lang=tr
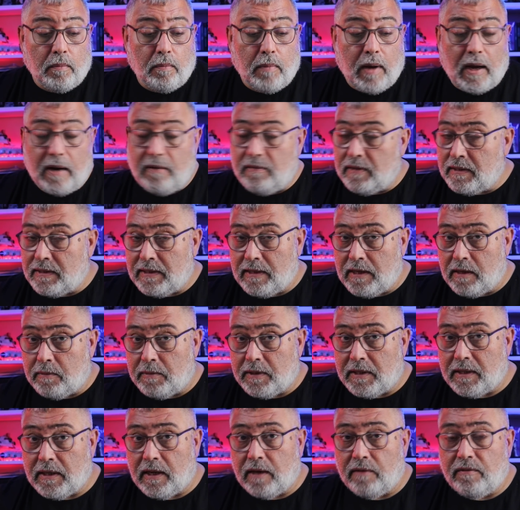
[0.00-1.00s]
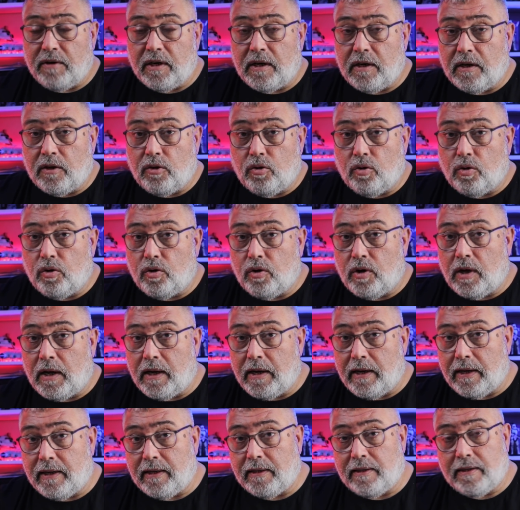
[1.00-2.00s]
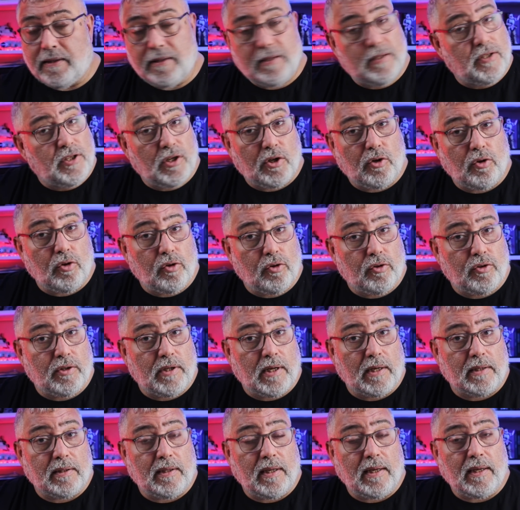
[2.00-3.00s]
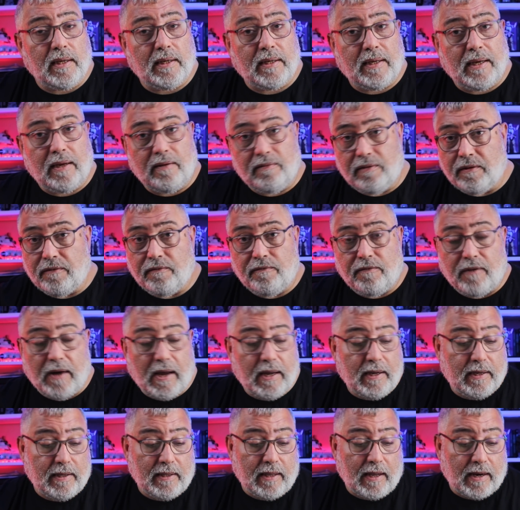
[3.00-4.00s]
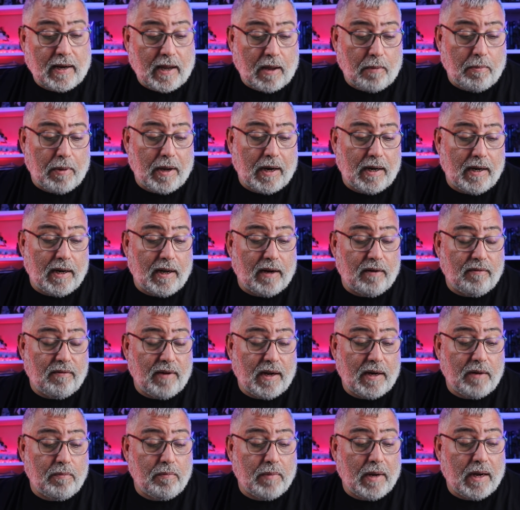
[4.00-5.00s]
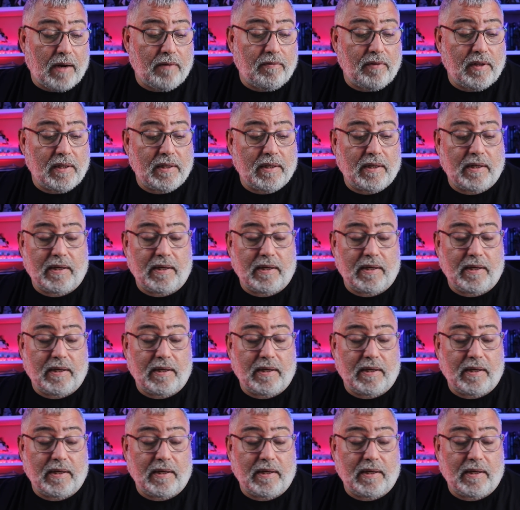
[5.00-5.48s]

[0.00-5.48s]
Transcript: Marvel sinematik evrenine doğru hareket edecek olursak da Kevin Feige'den haberler var. Marvel